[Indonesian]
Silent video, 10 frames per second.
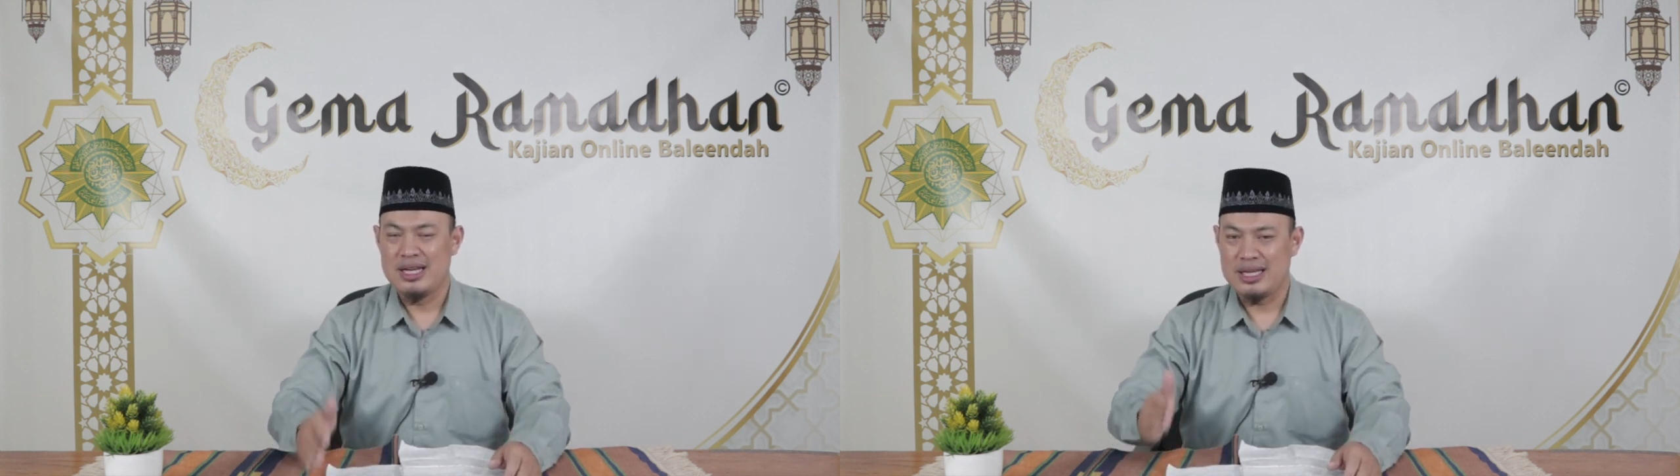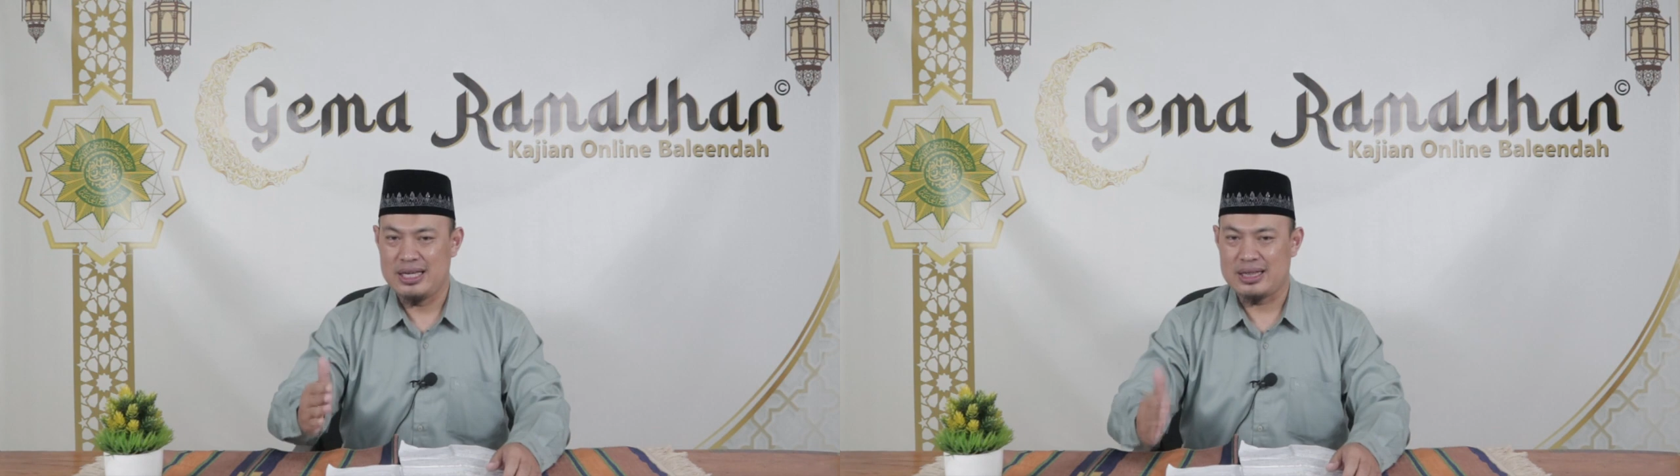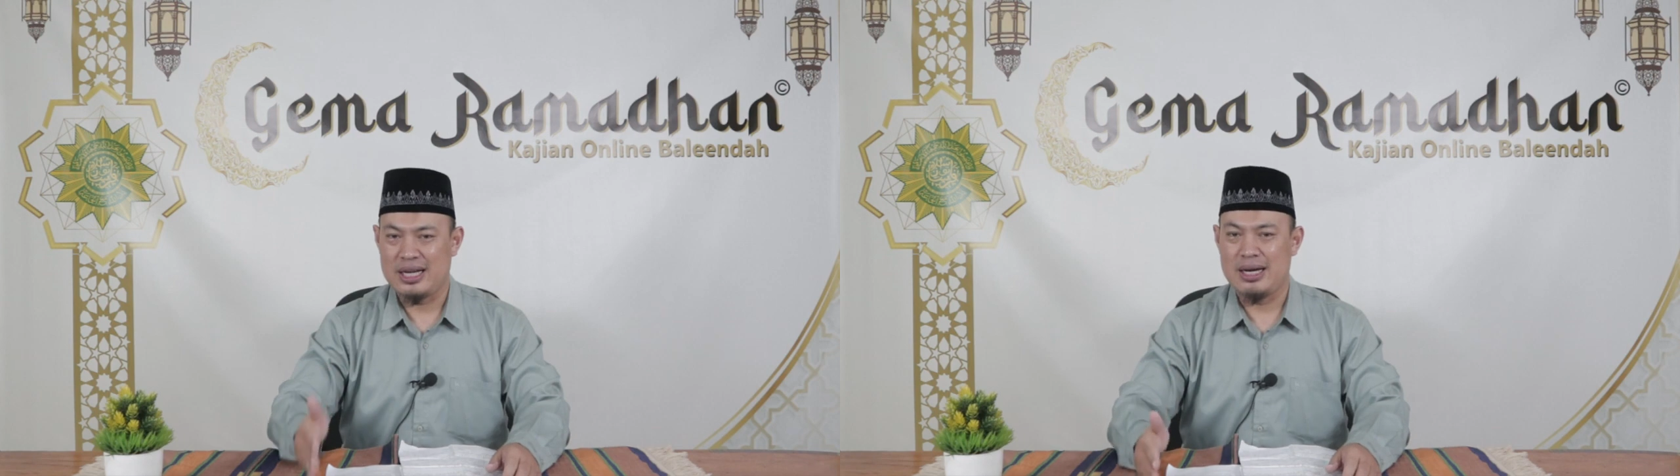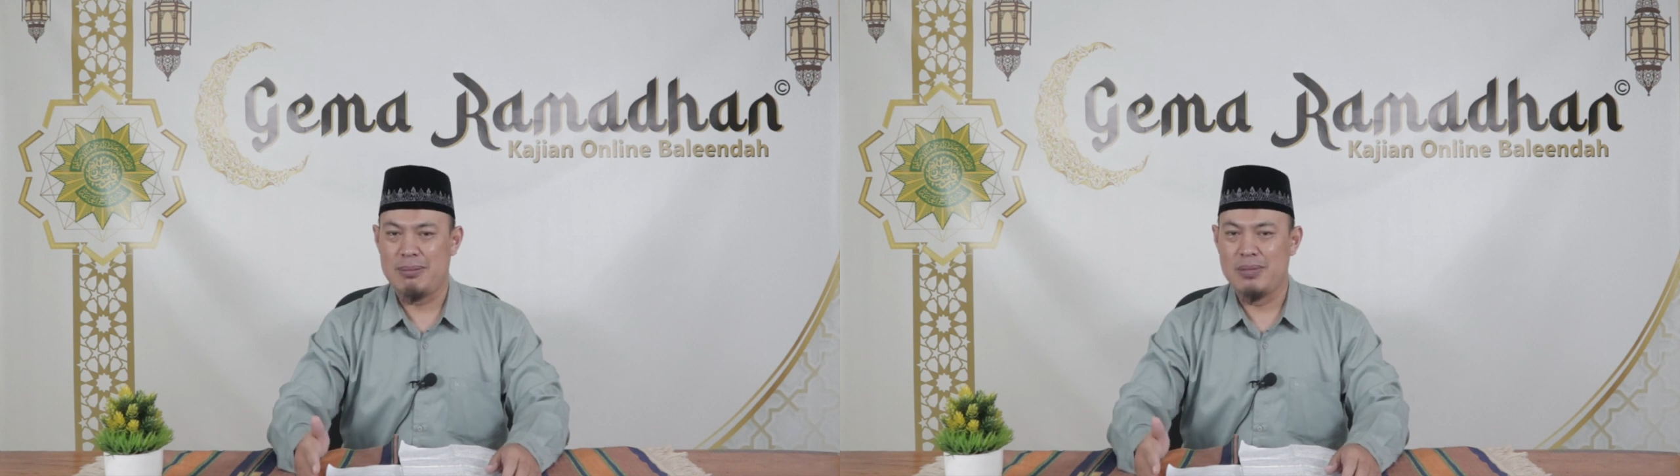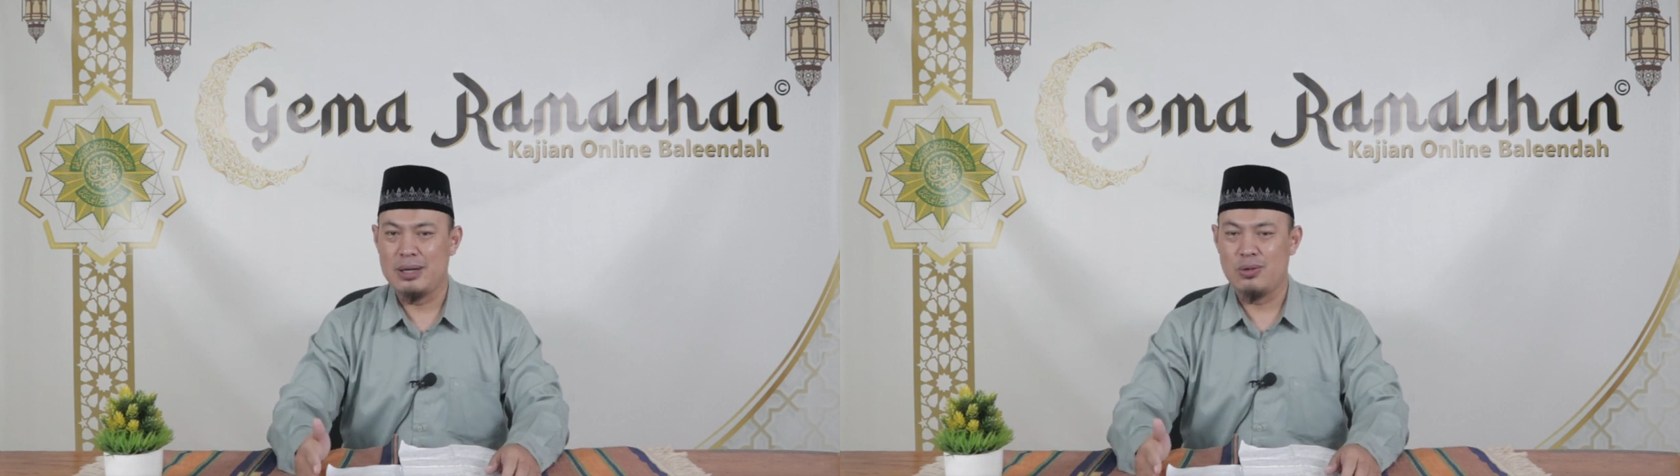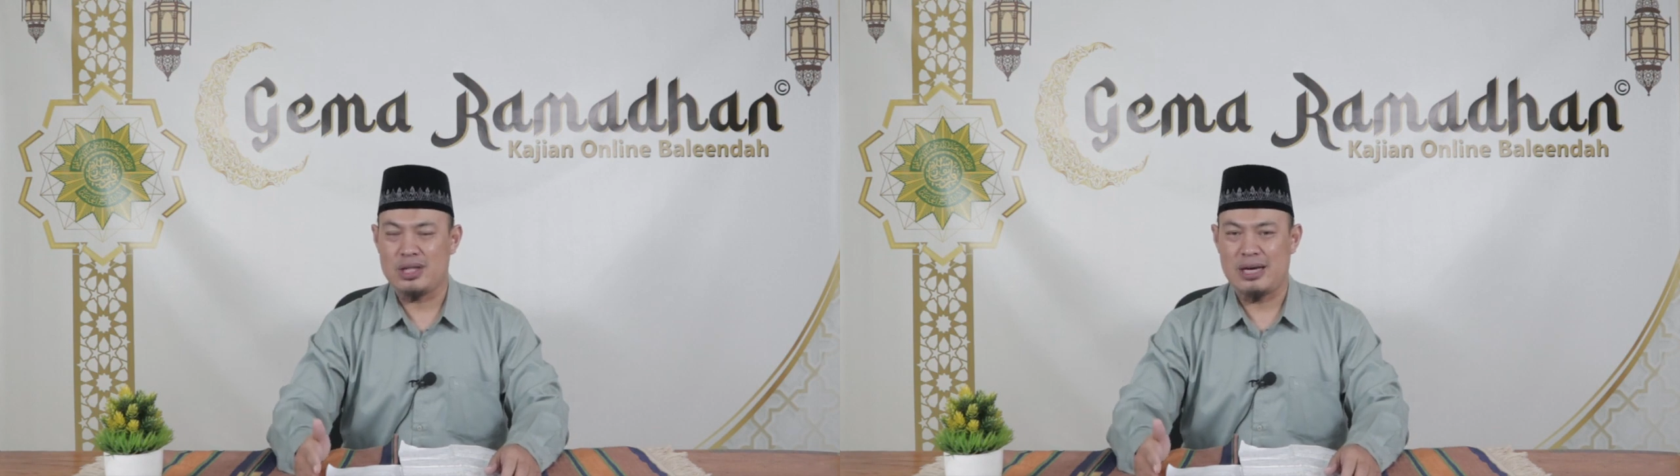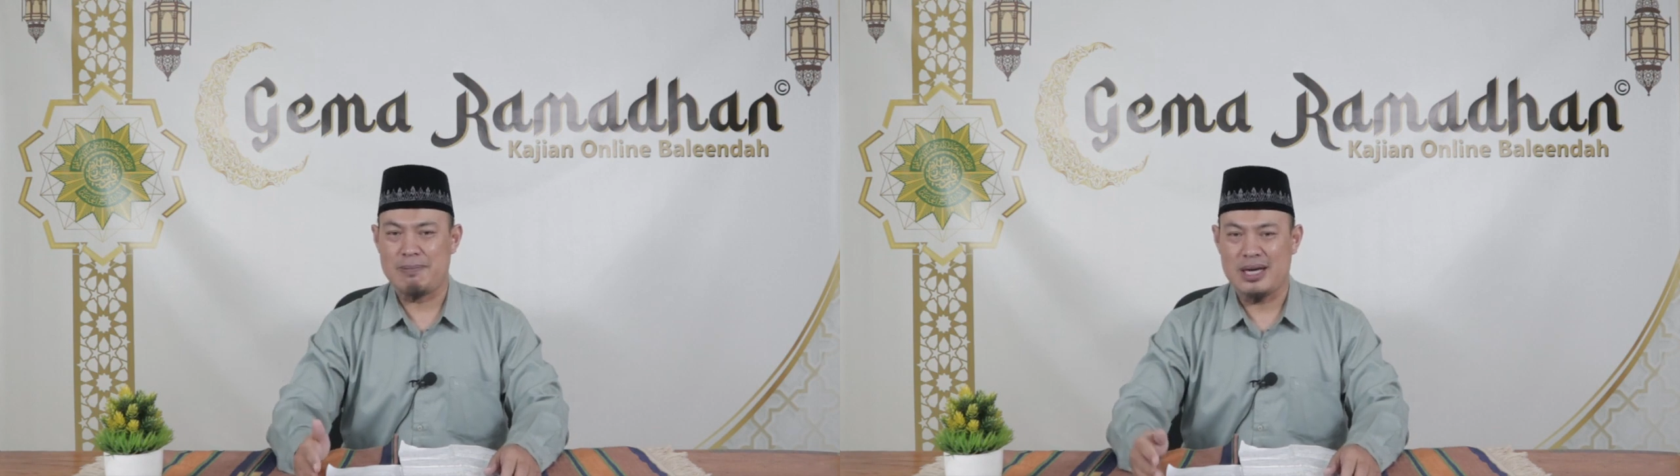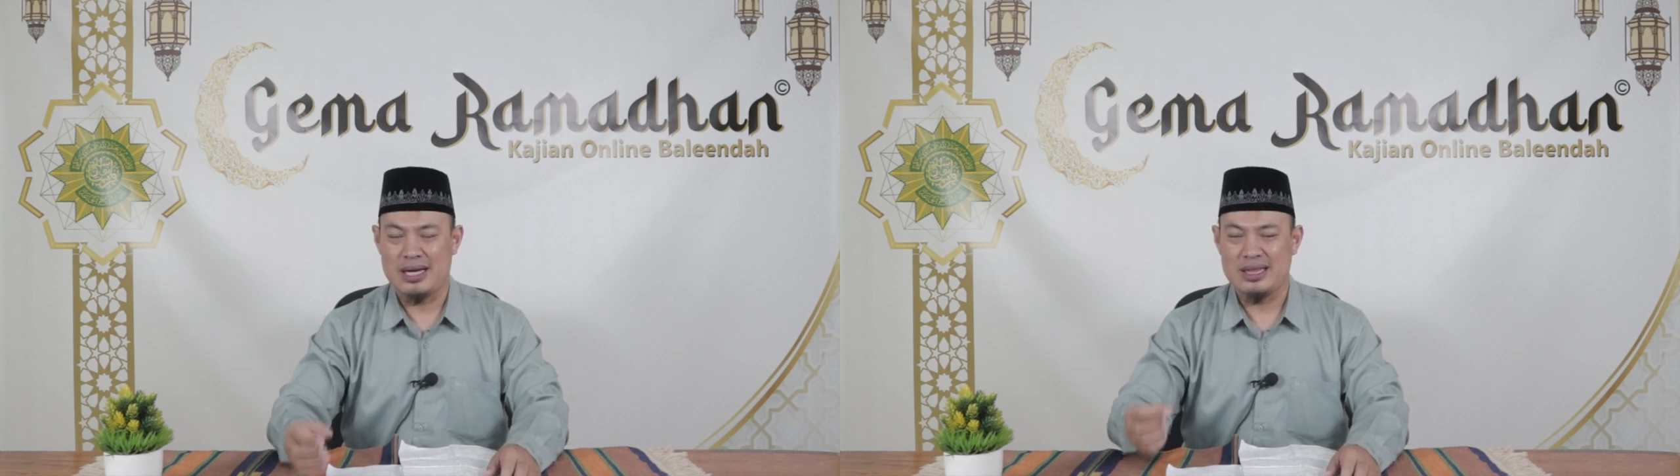kita
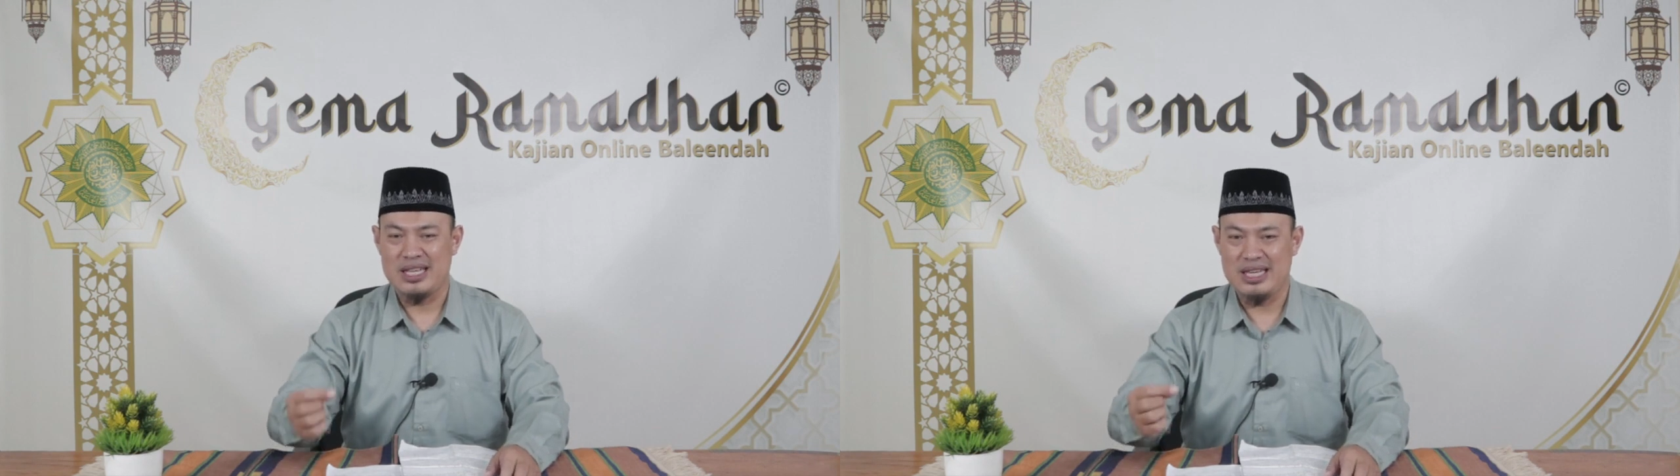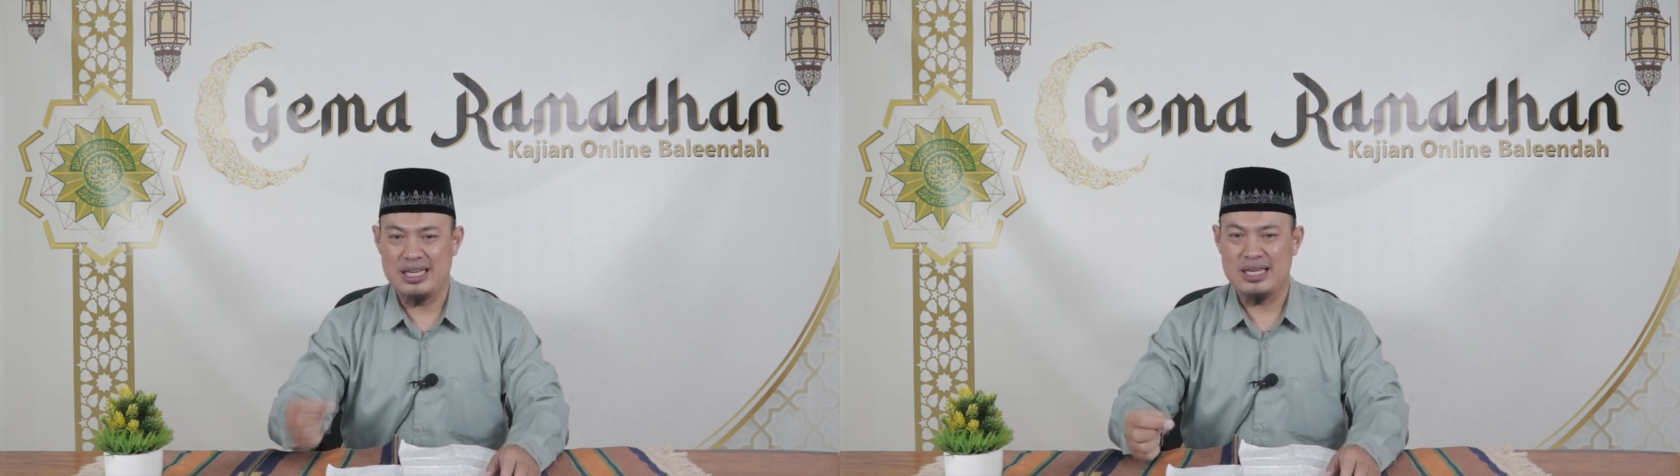mengucapkan